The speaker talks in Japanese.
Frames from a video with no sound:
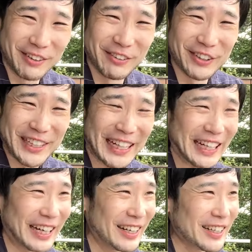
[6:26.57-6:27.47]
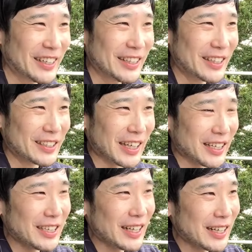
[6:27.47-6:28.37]
もうなんか、で、
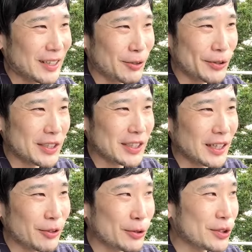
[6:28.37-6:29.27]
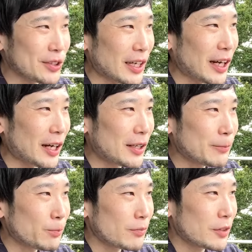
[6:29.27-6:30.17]
田舎のおっちゃんこそさ、
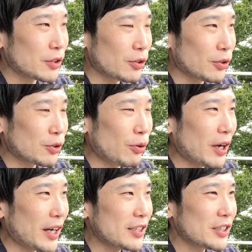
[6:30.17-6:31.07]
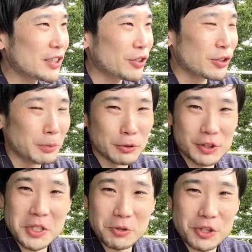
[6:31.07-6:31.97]
その都会に来て車運
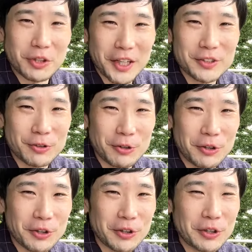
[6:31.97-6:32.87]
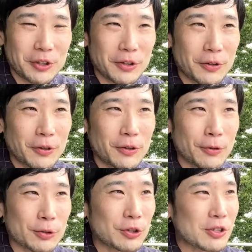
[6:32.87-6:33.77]
転してほしいよね。その、
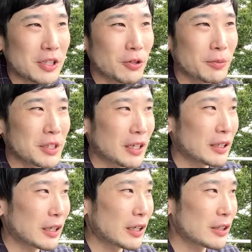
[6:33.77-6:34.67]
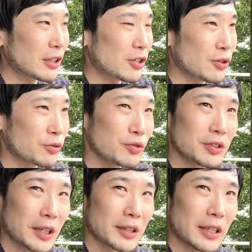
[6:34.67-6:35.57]
お年を召された方たちの運
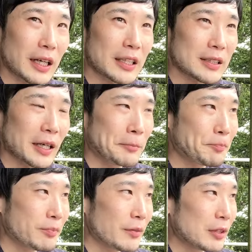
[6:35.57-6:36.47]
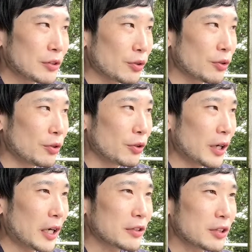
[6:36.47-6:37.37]
転ってなんかさその
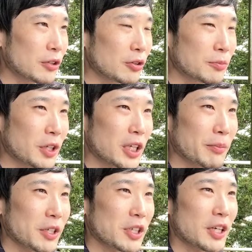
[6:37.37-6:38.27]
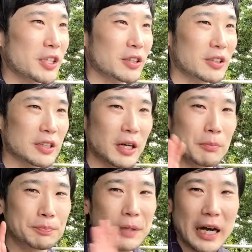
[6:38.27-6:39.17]
アクセルとブレーキ間違えちゃってさ
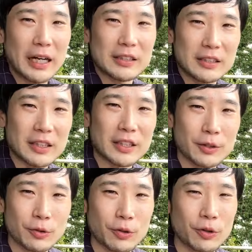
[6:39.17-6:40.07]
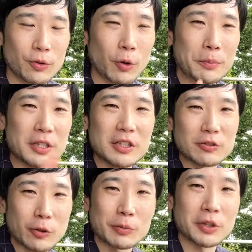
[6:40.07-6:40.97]
バーンって一気にこうコンビニに
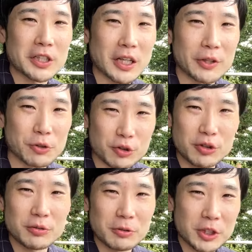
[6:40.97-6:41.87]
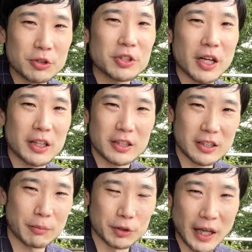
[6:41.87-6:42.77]
突っ込むとかさよく聞くじゃないです
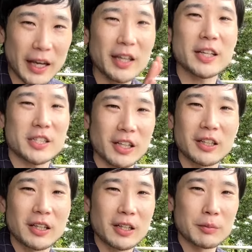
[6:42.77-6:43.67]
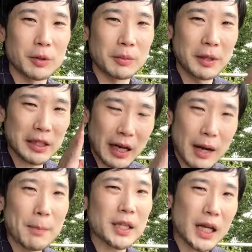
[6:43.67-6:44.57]
かもう耐えないじゃん。もうまた、
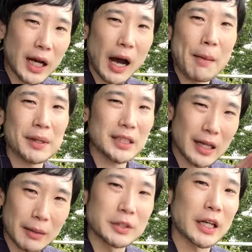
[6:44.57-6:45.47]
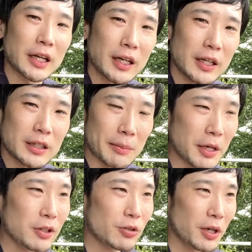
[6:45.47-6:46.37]
またか、またか、みたいな。で、
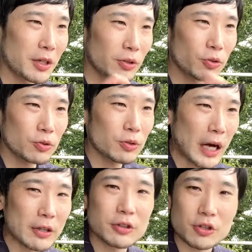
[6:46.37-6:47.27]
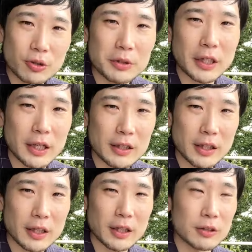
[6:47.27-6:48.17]
免許返納とかあるでしょみたいな
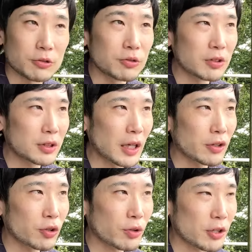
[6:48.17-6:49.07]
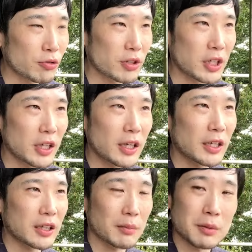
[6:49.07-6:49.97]
ね。あの、運転許可証に切り替え
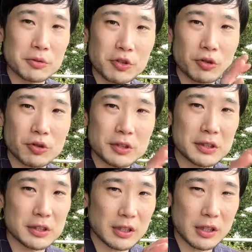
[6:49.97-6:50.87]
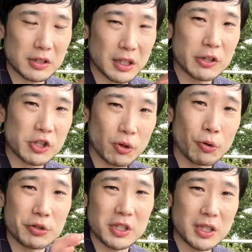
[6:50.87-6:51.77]
たら身分証として使えるし、
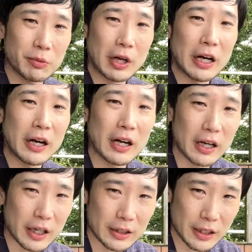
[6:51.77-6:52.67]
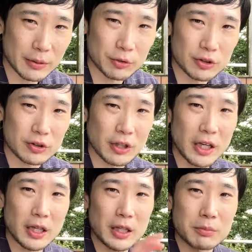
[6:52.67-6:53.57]
更新費もかからないね。もうずっと
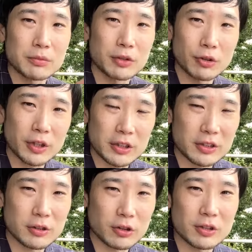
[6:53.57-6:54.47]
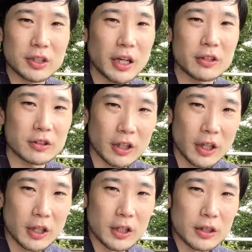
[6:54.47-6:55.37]
永年無料でずっと使える、
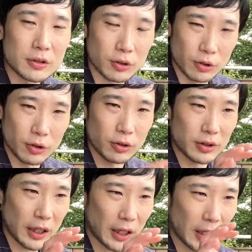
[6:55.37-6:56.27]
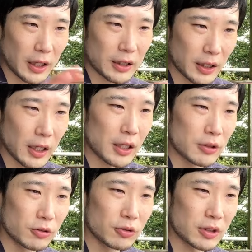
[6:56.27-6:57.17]
その、なんかね、
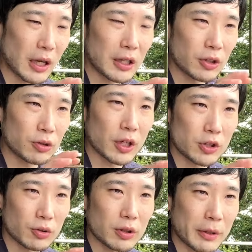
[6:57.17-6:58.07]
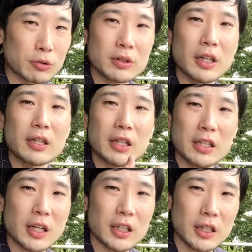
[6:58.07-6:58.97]
運転許可証って、まあ、運転で
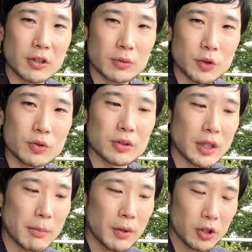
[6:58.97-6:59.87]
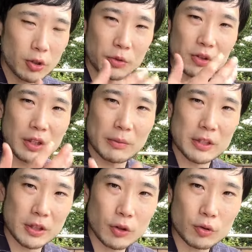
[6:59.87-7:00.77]
きないけれども、運転免許持ってまし
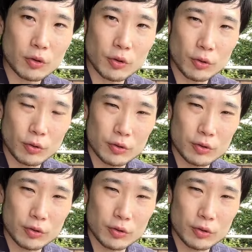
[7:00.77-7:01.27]
たよ。道路交